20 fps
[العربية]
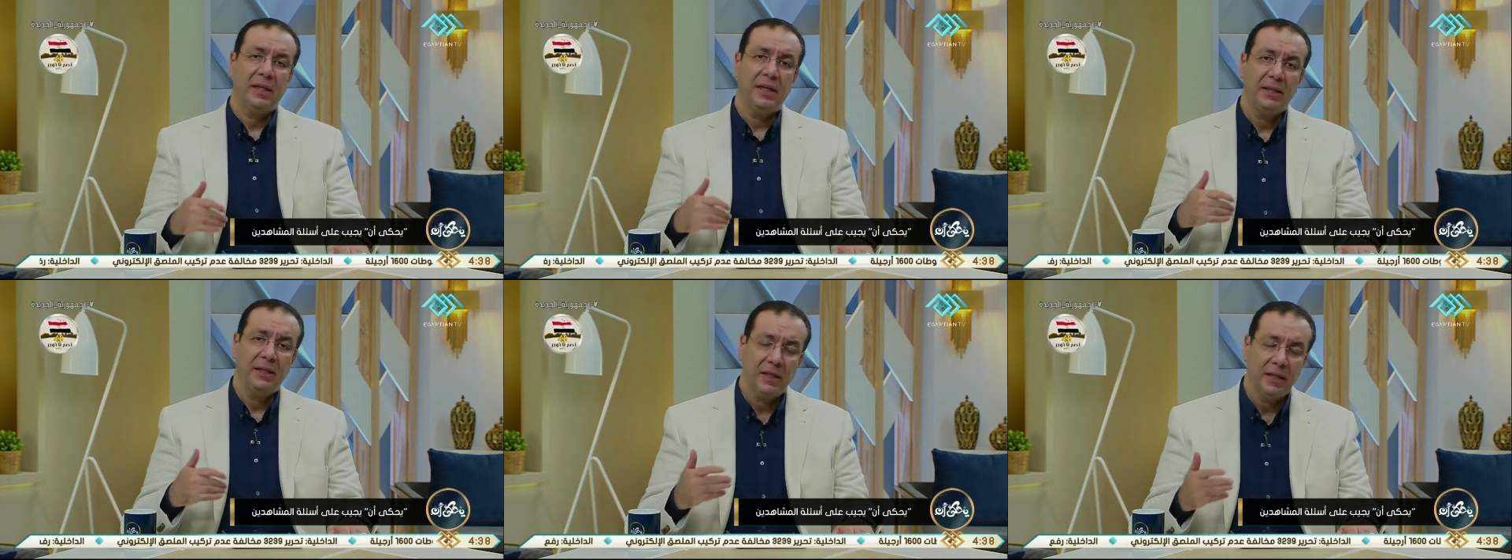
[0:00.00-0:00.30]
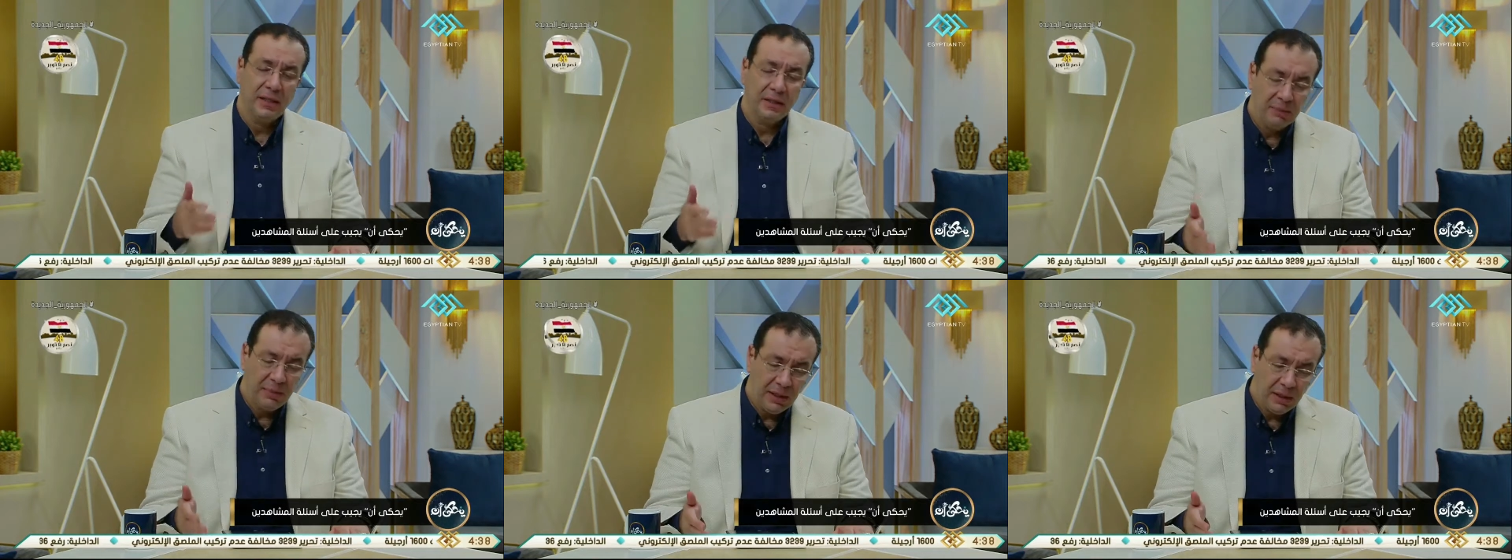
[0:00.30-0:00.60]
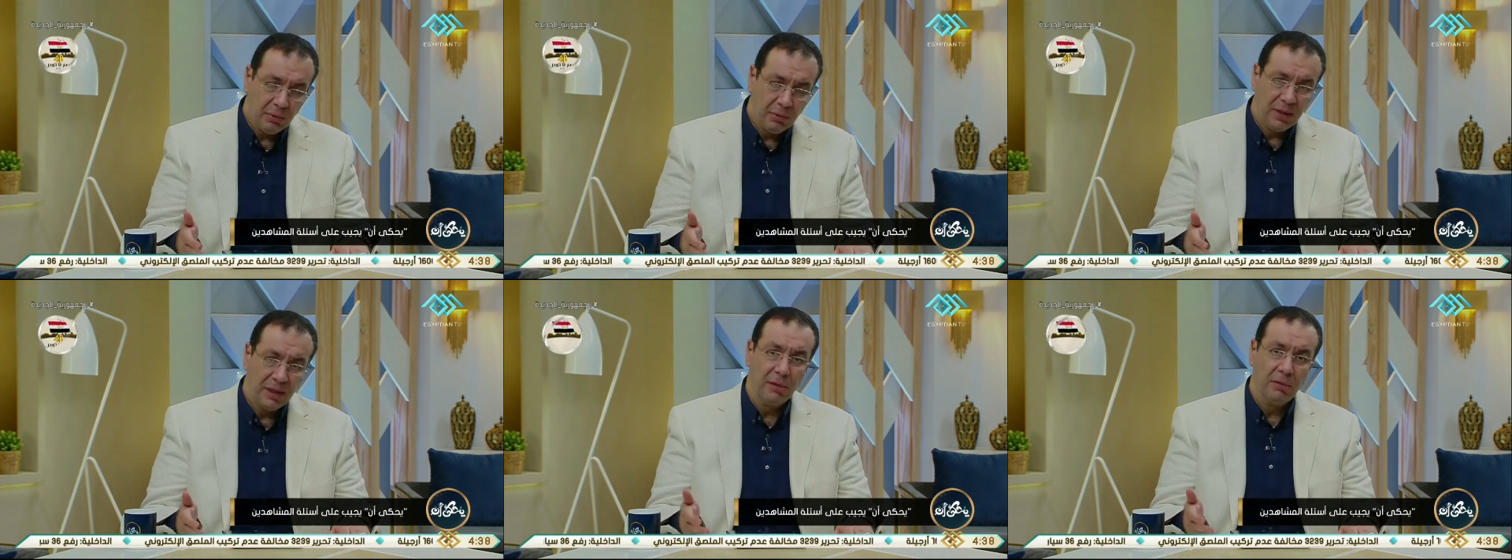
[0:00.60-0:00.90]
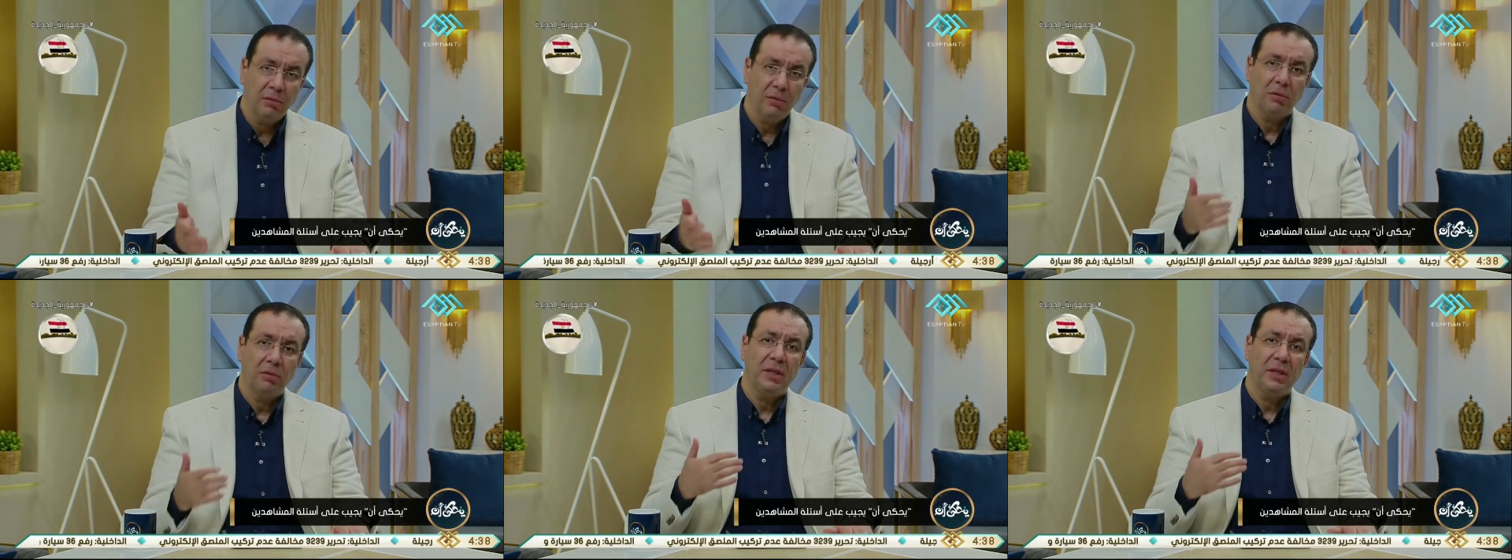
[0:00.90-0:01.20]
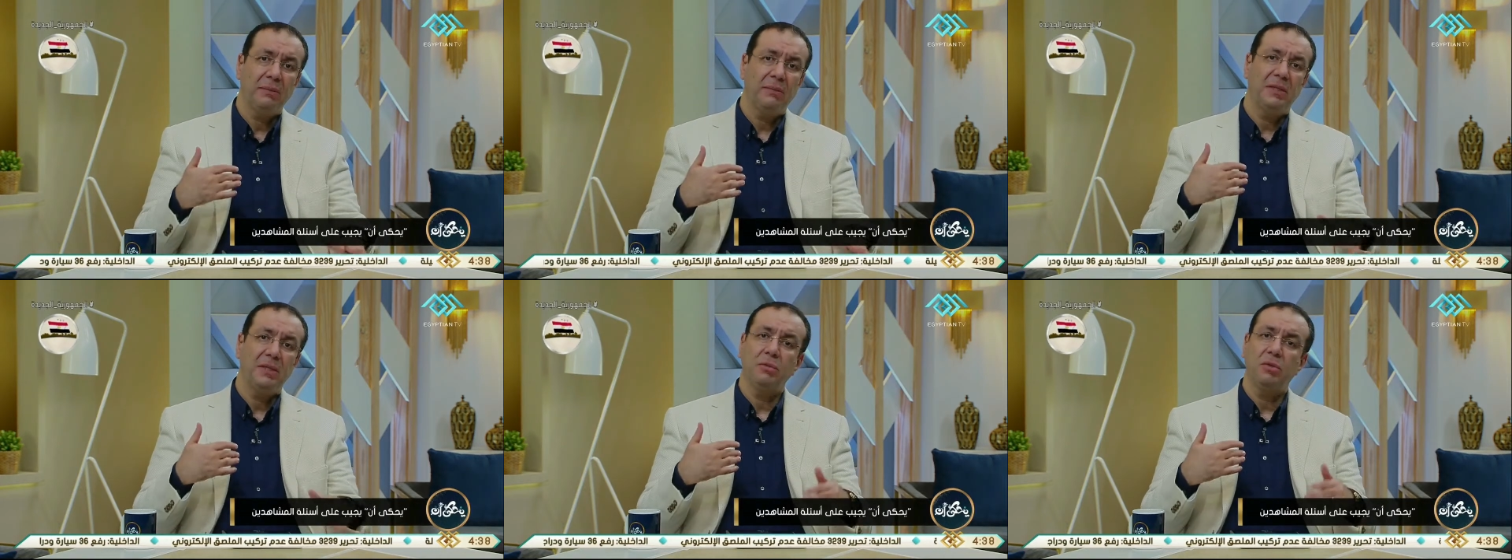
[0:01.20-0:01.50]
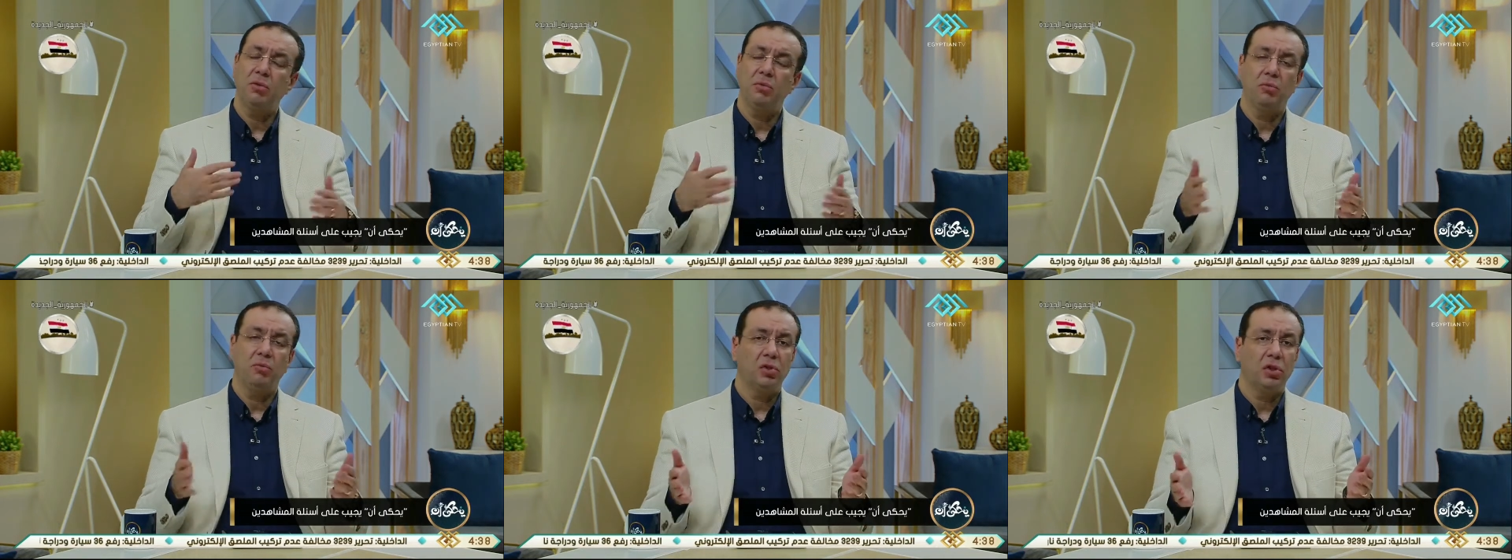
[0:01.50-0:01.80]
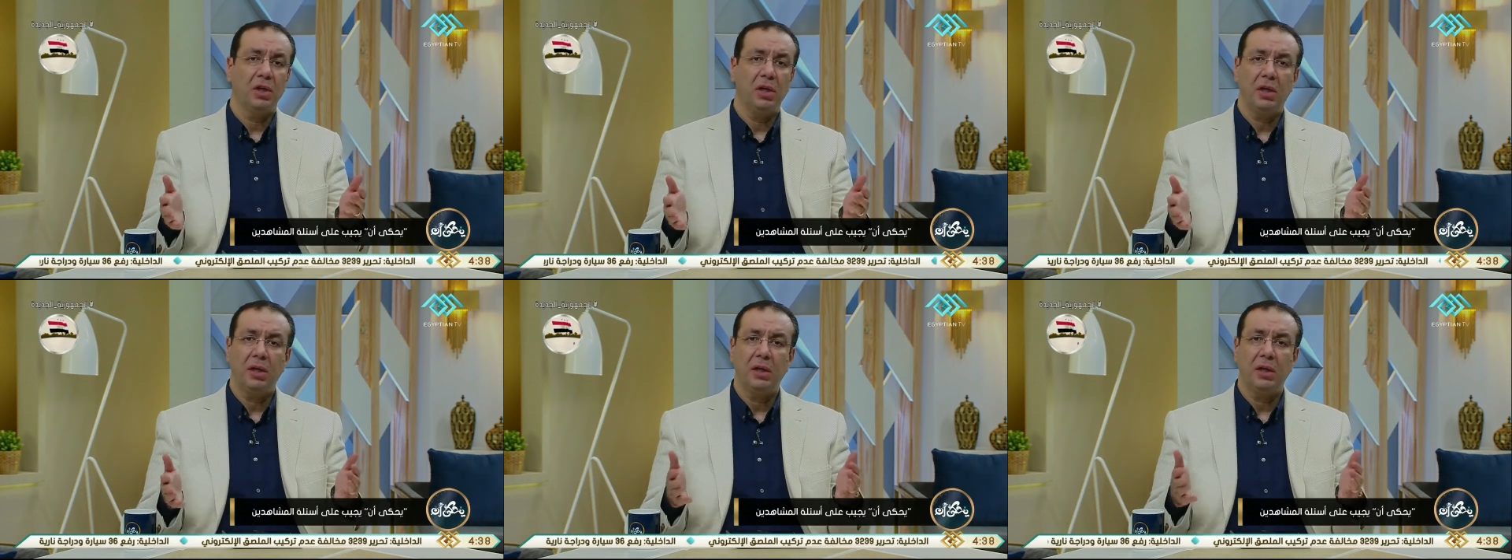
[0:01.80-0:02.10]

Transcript: حكايه انها تميل لورا والقدام دي مش مشكله